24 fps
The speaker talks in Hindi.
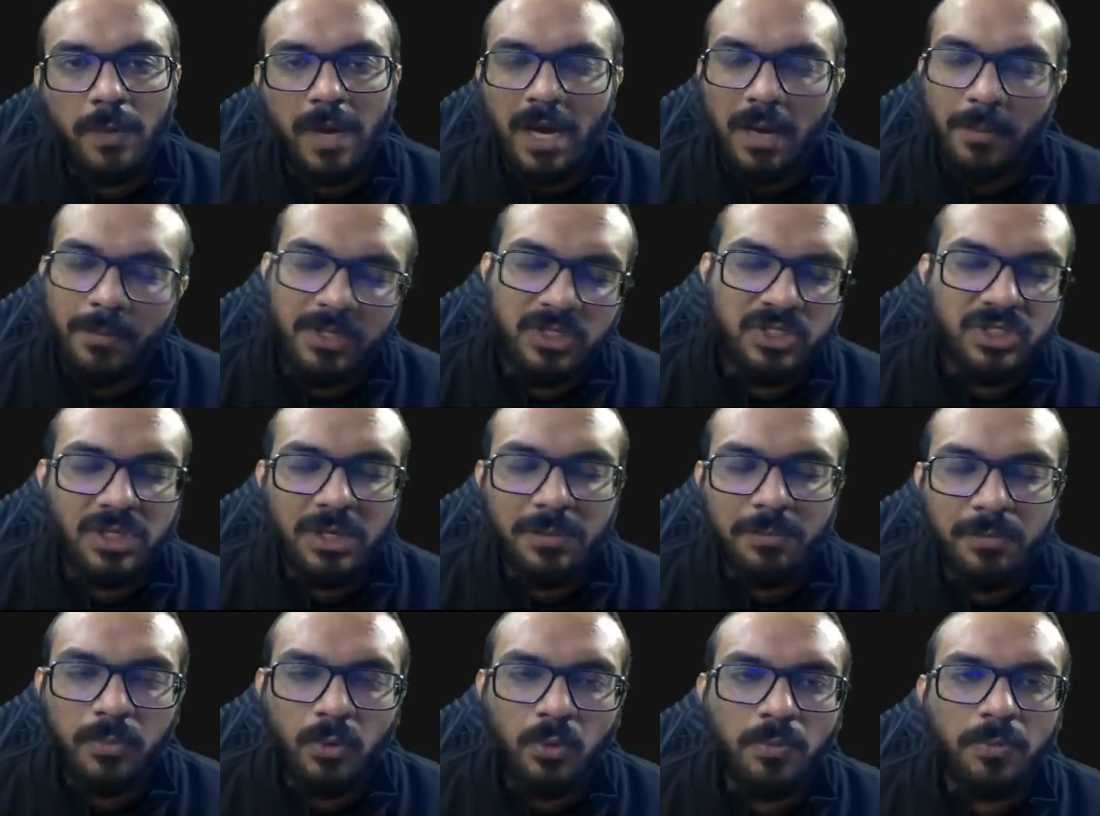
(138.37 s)

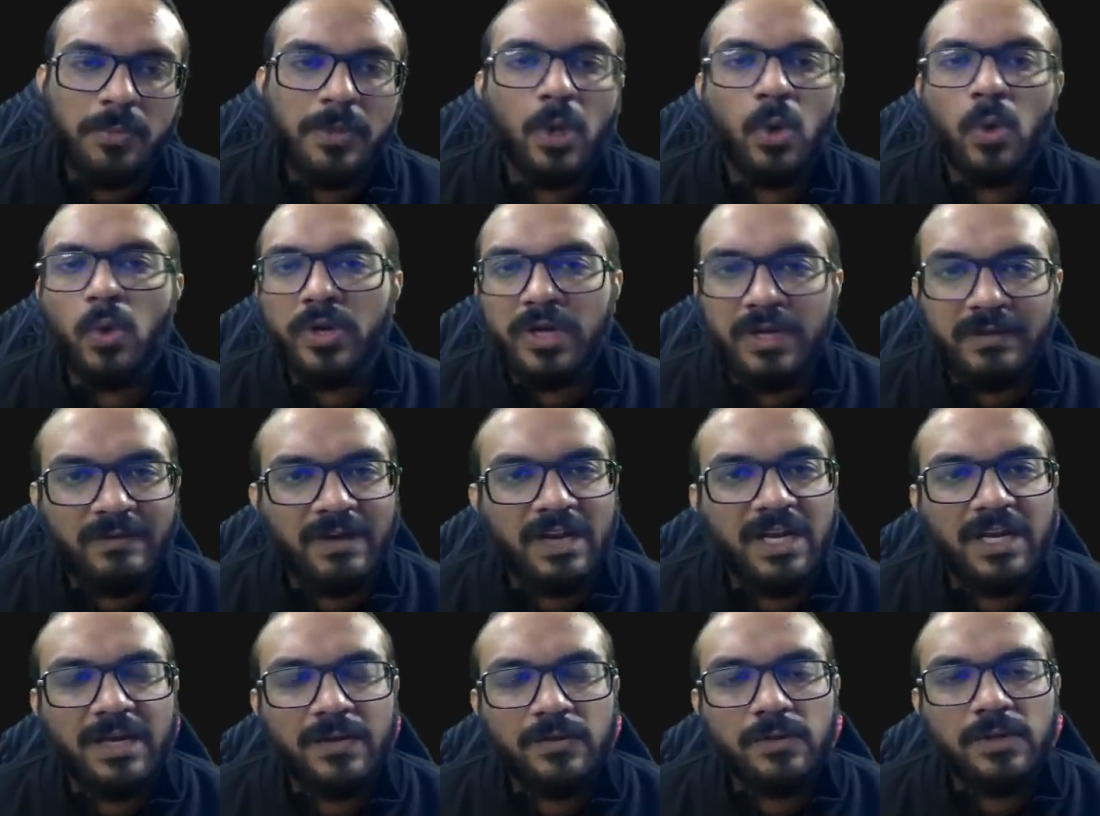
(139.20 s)
हमेशा बूम में होने
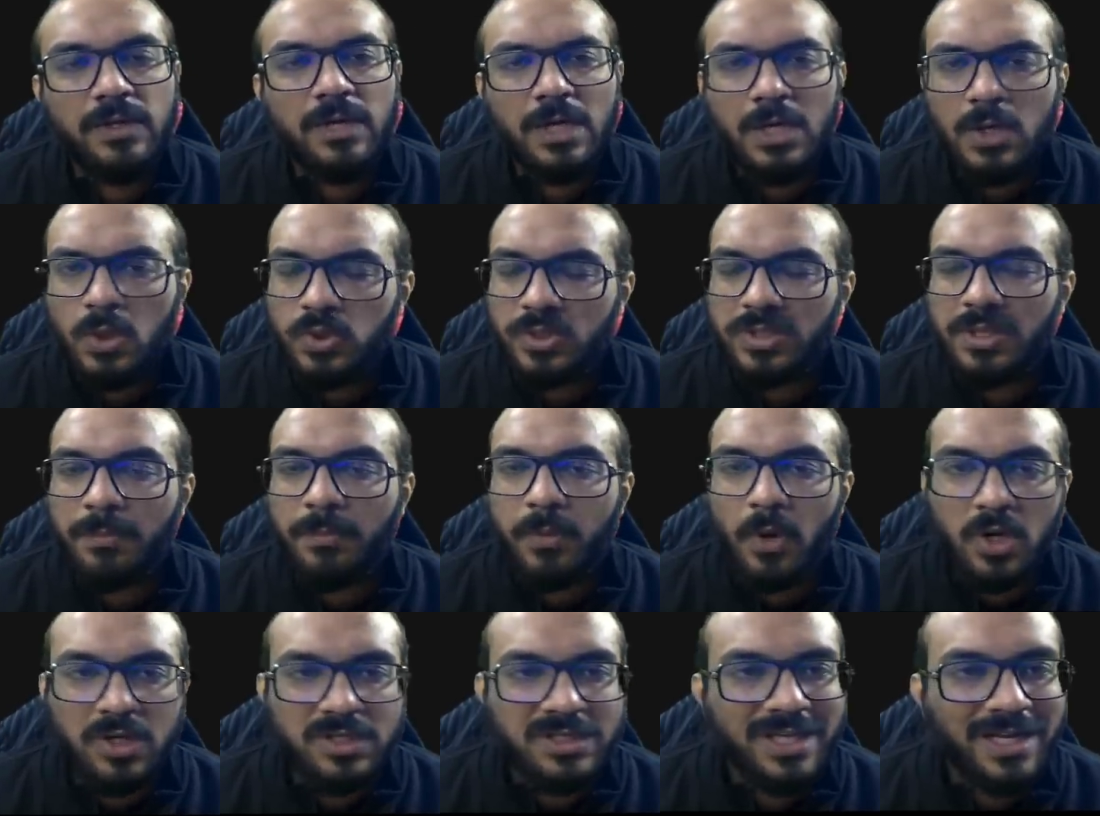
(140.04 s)
वाले हैं उसके
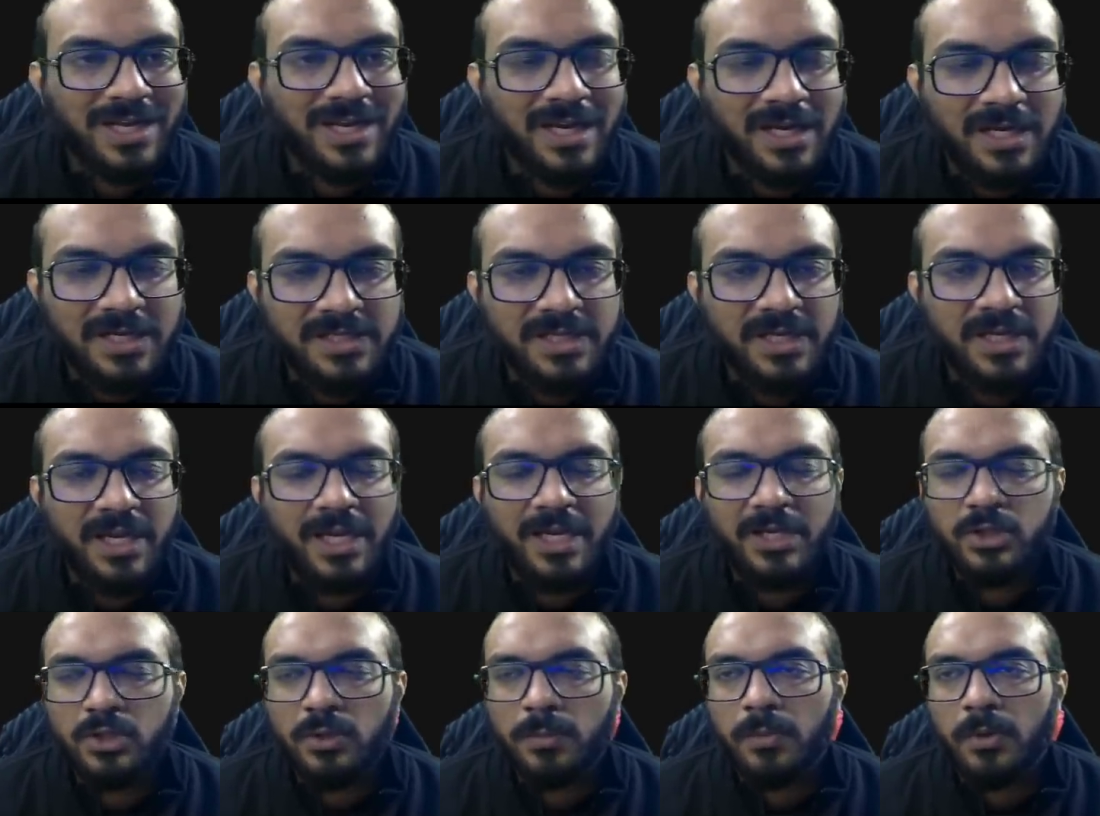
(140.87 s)
बहुत सारे रीजन
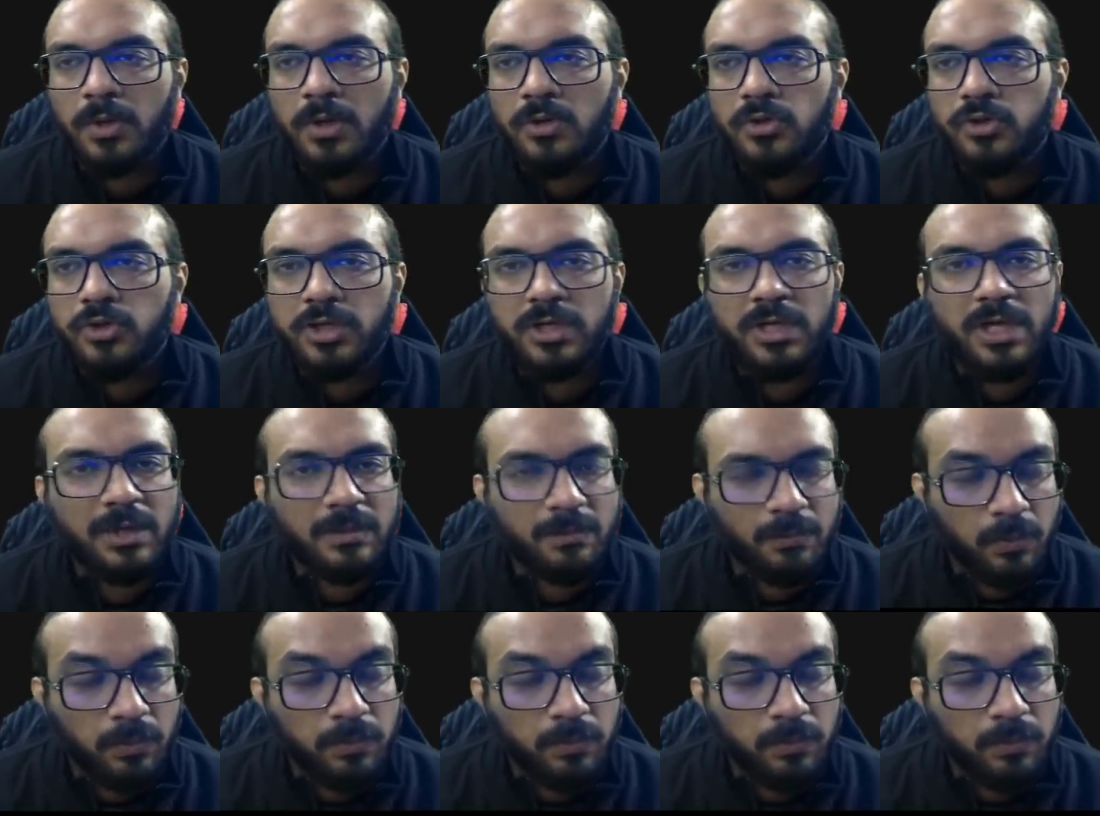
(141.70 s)
है एक तो पॉल्यूशन